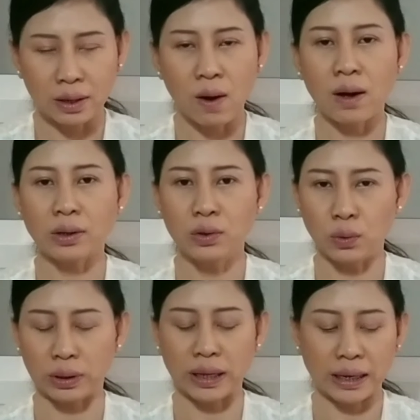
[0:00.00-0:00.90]
ต้องห
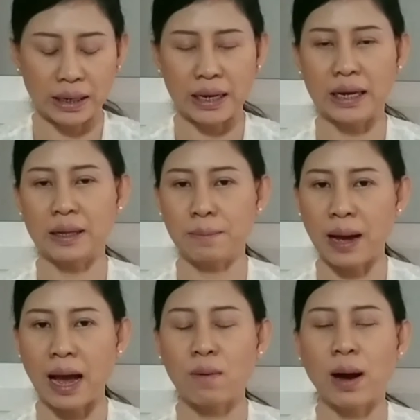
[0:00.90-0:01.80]
ยุดทันที
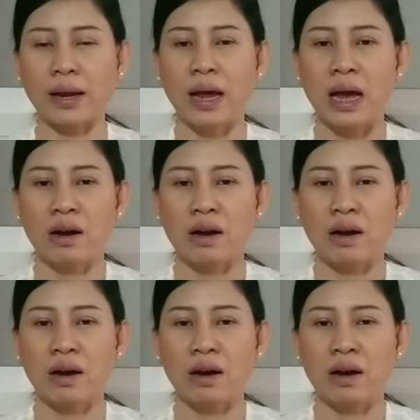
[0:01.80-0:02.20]
15วัน